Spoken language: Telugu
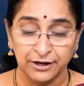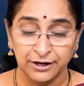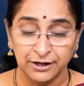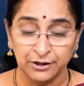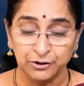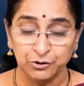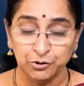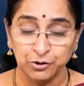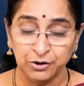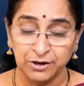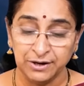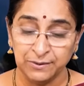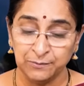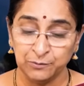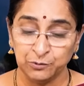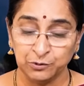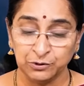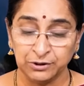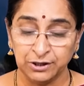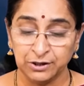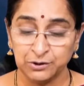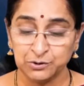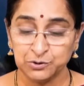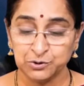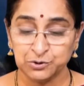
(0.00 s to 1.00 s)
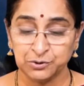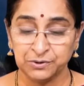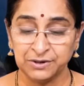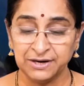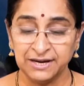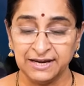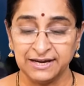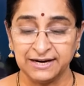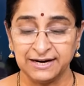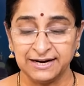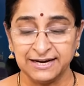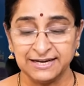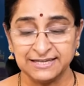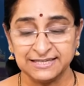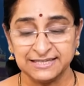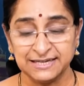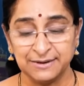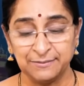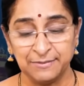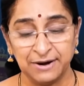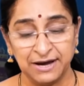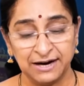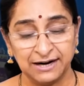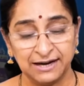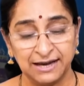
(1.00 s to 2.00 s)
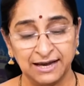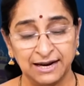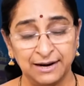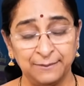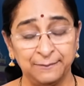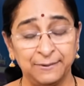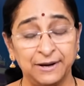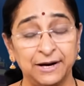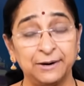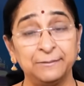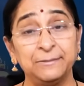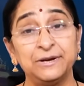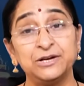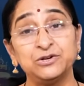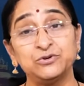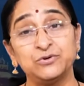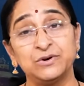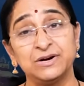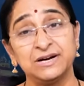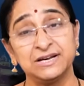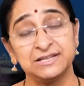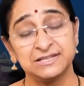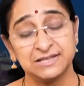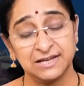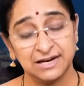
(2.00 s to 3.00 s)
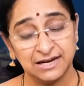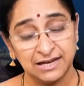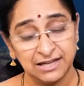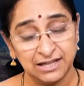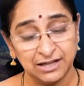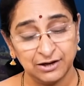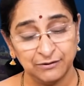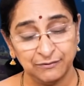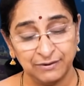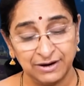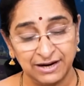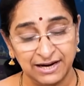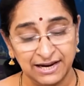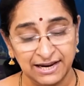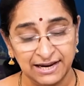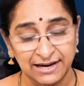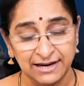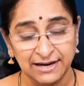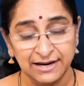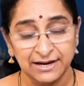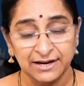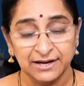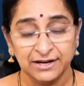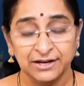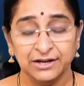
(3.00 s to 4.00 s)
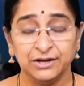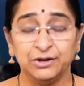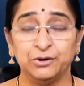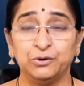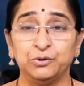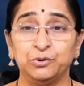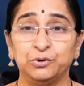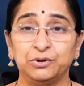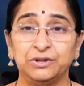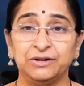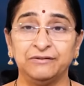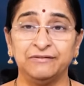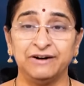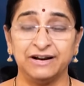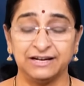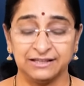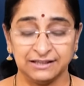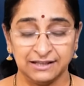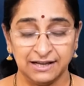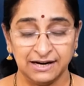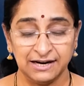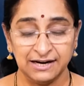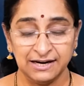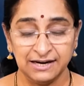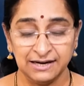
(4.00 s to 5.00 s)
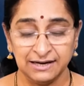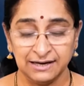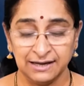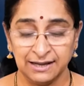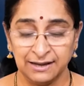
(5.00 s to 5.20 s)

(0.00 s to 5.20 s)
ఇంద్రుణ్ణి ముందరుంచుకుని రహస్య మార్గాన పరమేశ్వరుని సన్నిధికి వెళ్ళి ఈ యుద్ధ వార్తల్ని